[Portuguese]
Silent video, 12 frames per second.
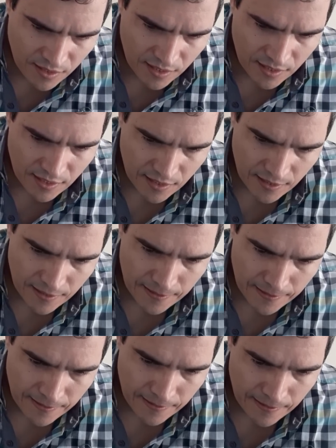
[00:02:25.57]

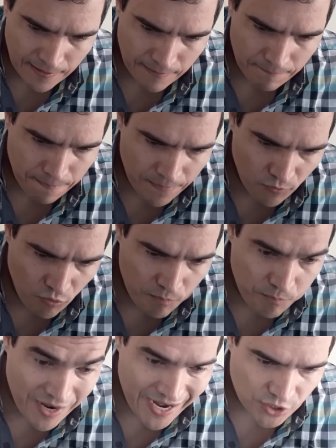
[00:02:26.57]
é, um
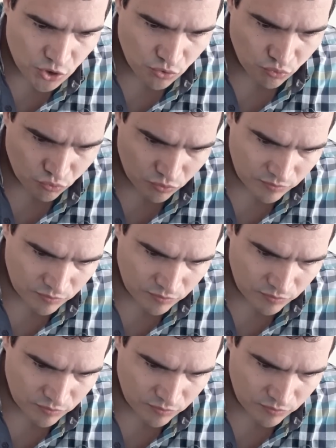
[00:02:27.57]
pasto